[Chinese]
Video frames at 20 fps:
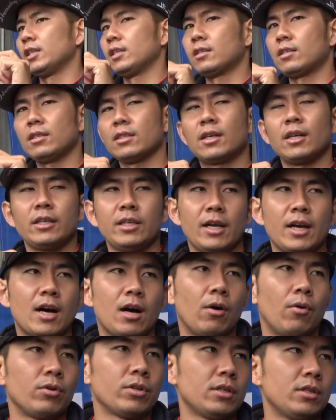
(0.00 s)
点四克也
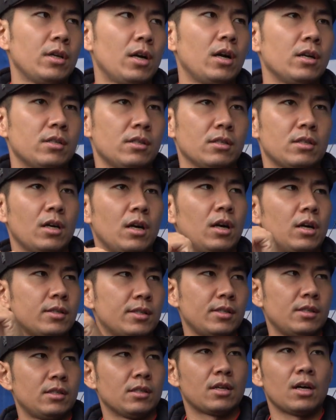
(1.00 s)
好，或是二十克、
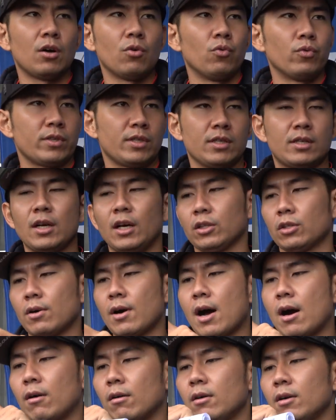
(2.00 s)
四十克、五十克都
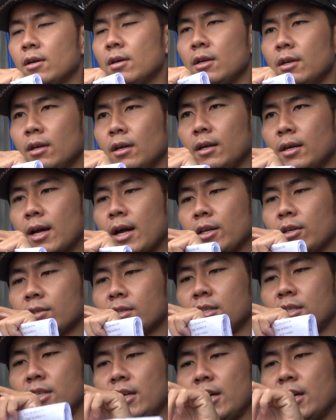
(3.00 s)
好，那你就直